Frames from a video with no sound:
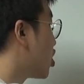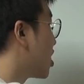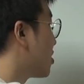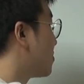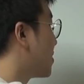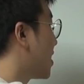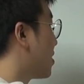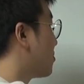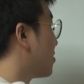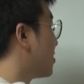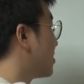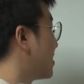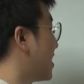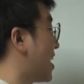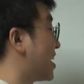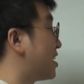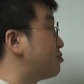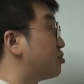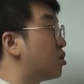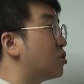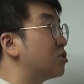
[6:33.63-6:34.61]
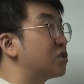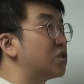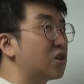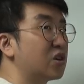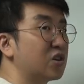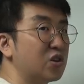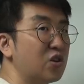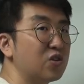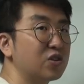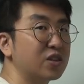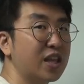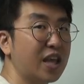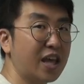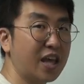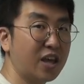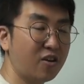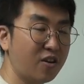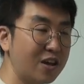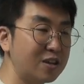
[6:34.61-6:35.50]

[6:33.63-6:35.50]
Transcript: 거에 비하면 나름 정적인 형태예요.